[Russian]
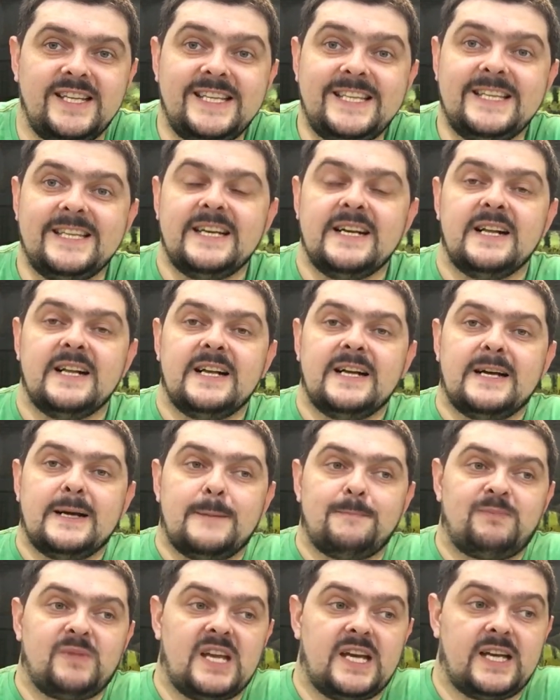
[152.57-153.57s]
И
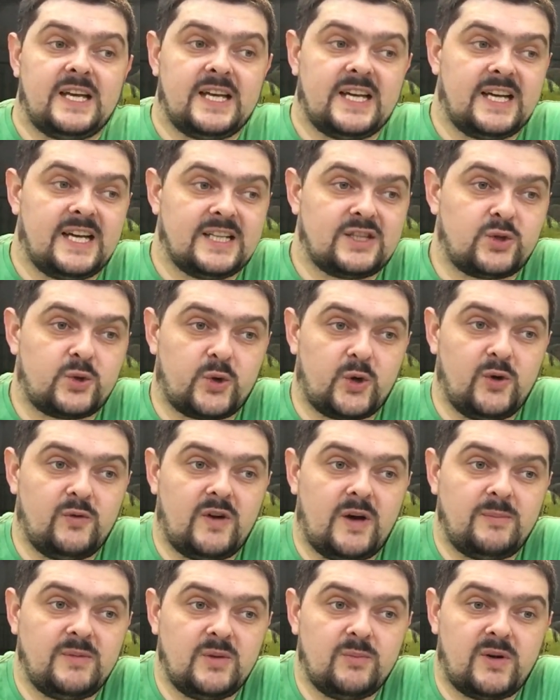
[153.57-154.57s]
Э, открою
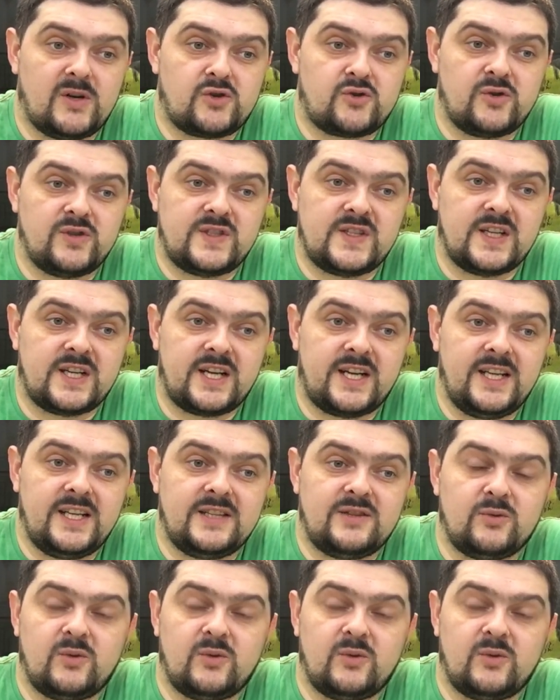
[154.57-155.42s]
вам небольшой секрет,